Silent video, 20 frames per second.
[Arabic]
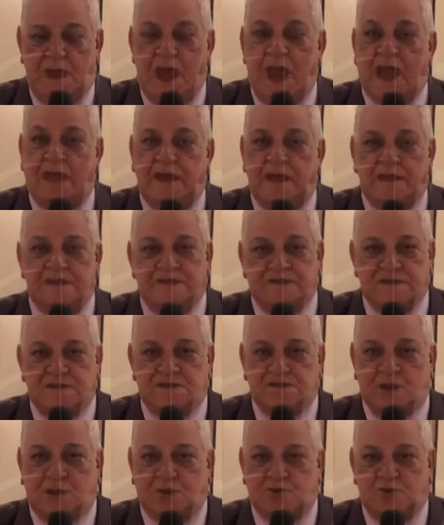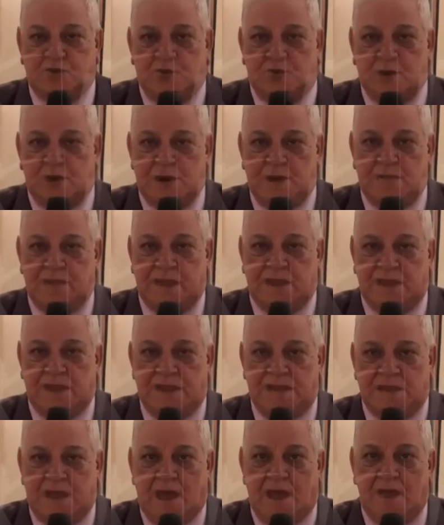اعياد 6 اكتوبر
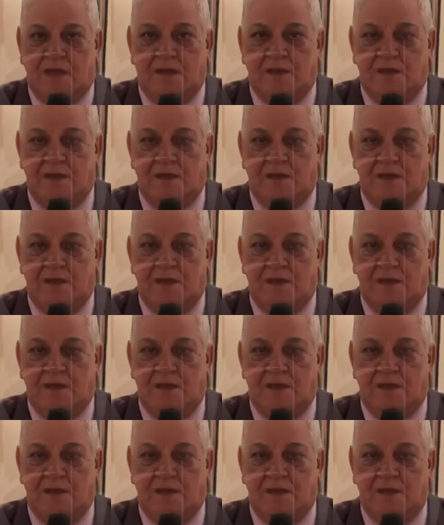المجيده